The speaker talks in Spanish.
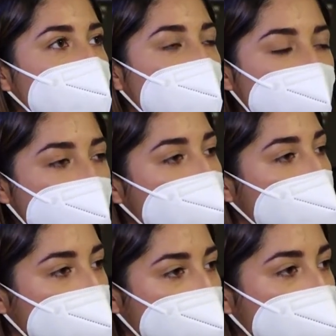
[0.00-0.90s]
va
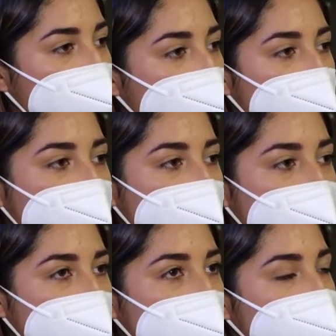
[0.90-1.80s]
mejorando
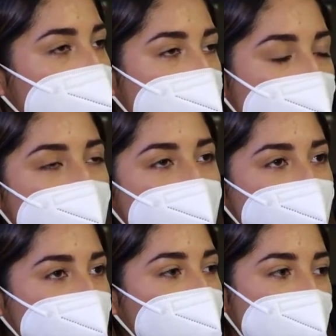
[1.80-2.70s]
bastante y se está
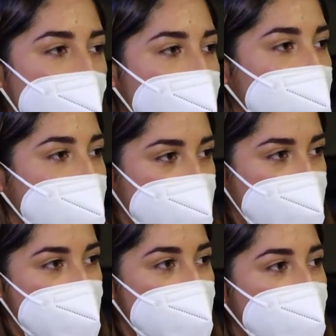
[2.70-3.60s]
preparando su prealta.
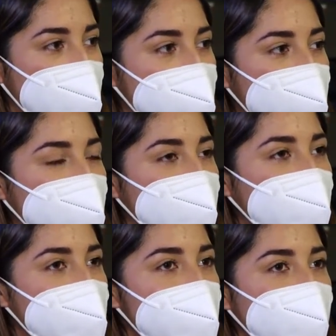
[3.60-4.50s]

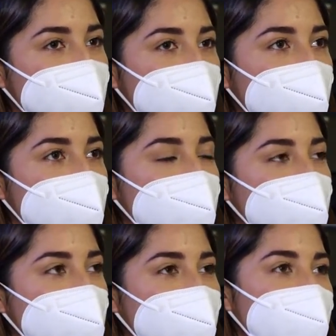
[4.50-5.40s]
Entonces
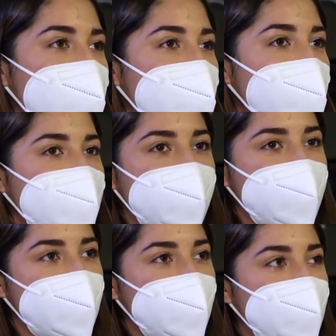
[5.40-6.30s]
creo que
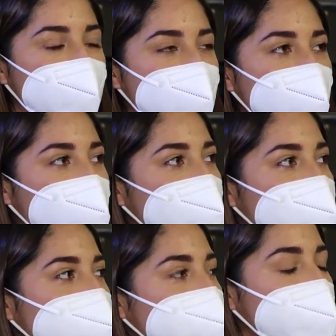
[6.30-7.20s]

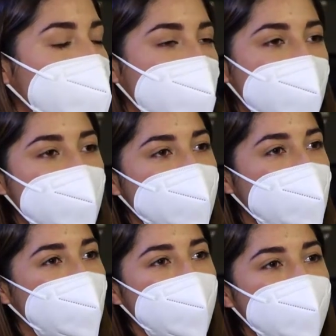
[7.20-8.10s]
yo decreté
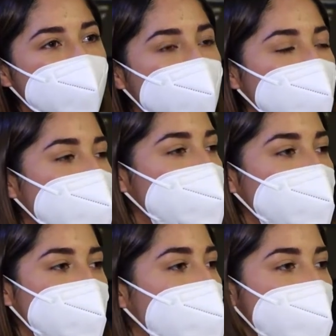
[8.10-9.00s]
desde varias semanas
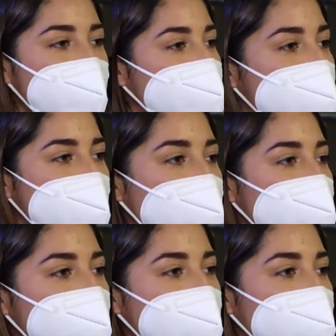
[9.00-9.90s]
antes que él iba a
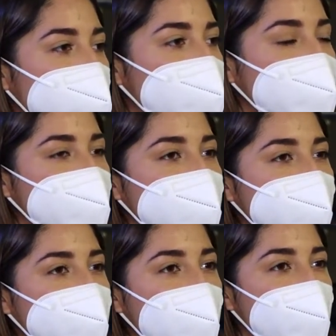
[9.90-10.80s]
salir,
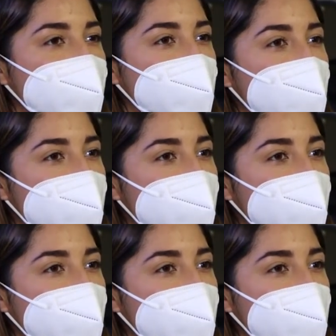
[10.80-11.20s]
entonces que me